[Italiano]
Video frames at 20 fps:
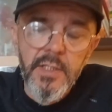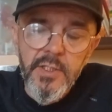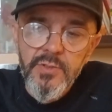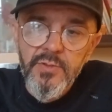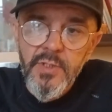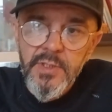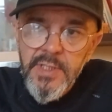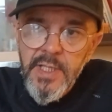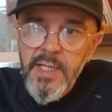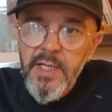
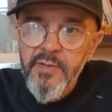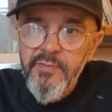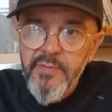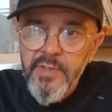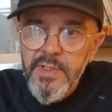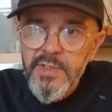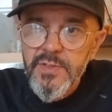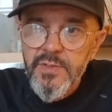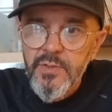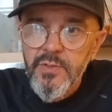ritornare
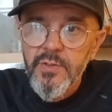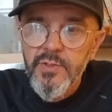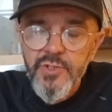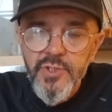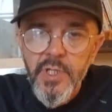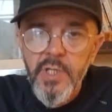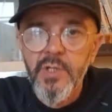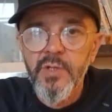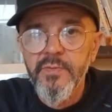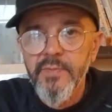verso
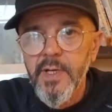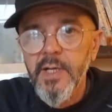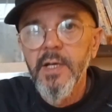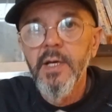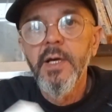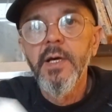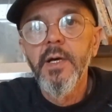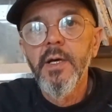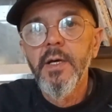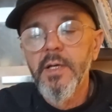Genova
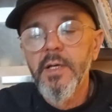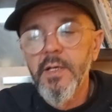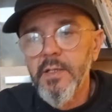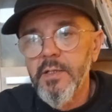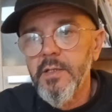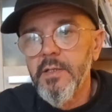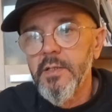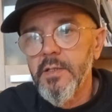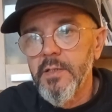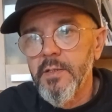
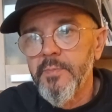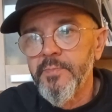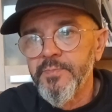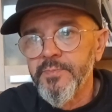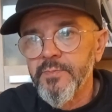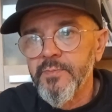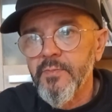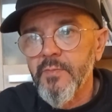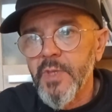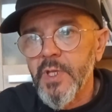
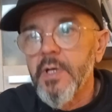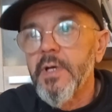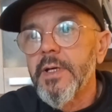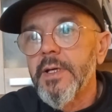ehm,